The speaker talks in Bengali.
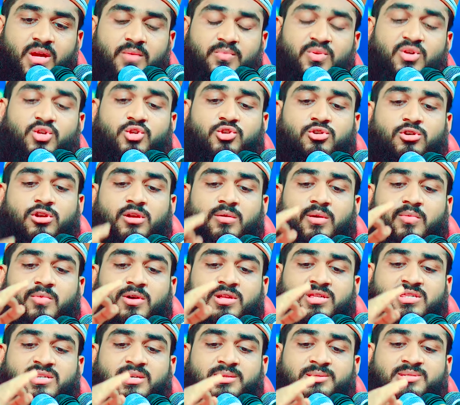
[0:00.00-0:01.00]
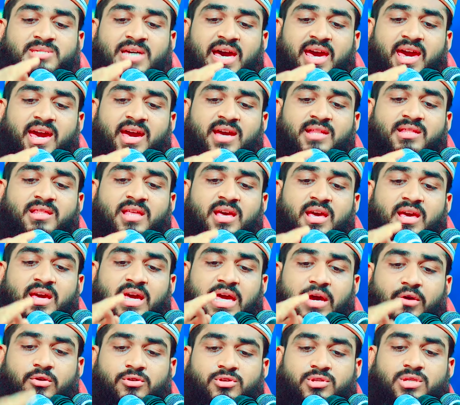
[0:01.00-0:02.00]
বিশ্বনবী বলছেন জায়েদ
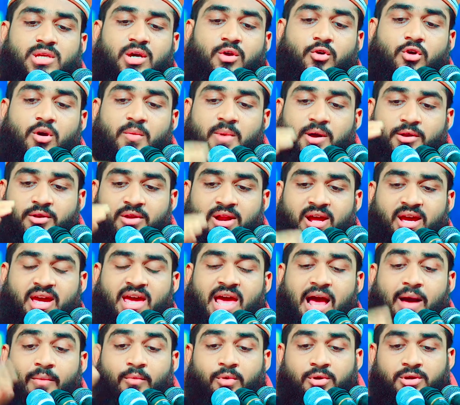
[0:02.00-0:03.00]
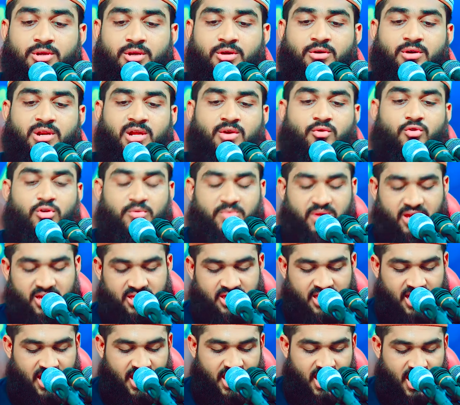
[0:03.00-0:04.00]
কেউ যদি ঘুমানোর আগে আমলটি করে ঘুমিয়ে
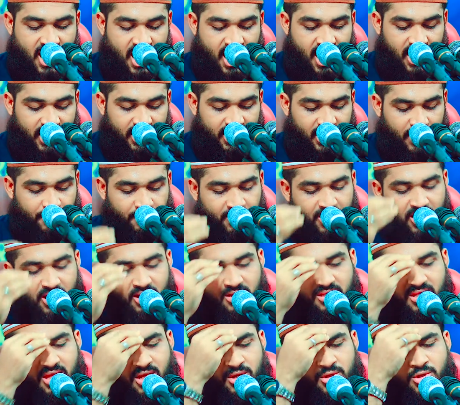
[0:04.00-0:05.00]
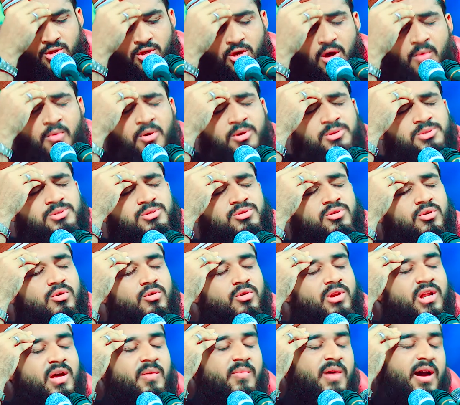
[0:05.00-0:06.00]
যায় আল্লাহ পাক তার সমস্ত
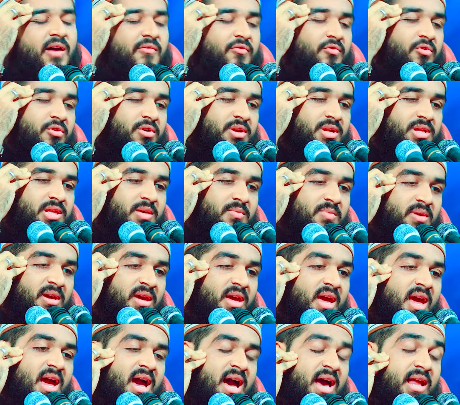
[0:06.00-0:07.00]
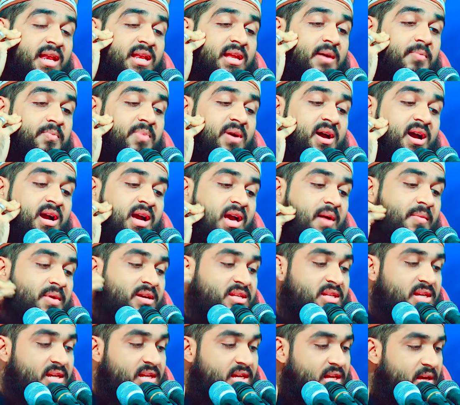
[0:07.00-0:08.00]
গোনা মাফ করে দিবে আল্লাহ পাক
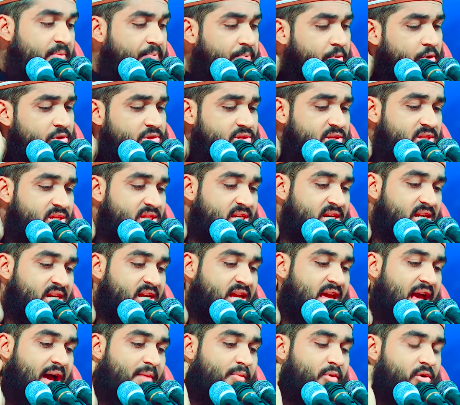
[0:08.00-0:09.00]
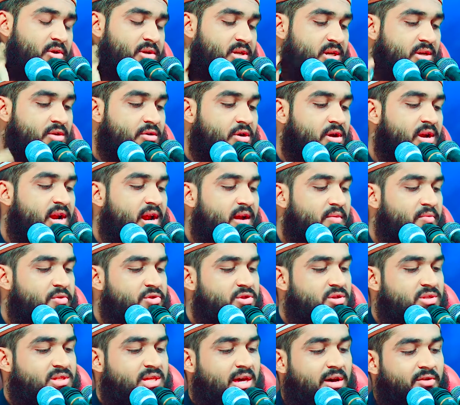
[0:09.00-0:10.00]
আমাদেরকে প্রতিদিন এই আমলটি করার
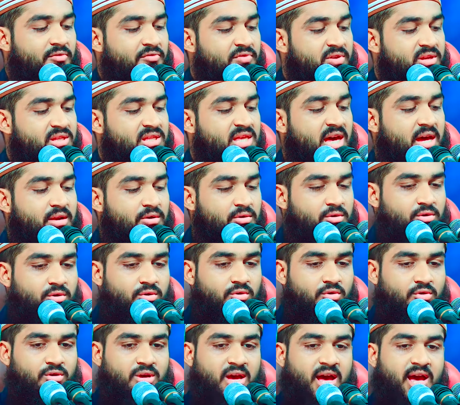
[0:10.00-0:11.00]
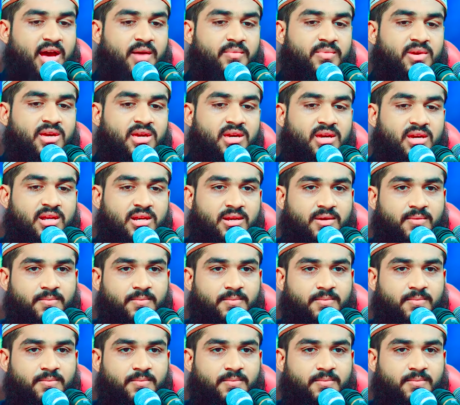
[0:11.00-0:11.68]
মতো তাওফিক দান করুক আমিন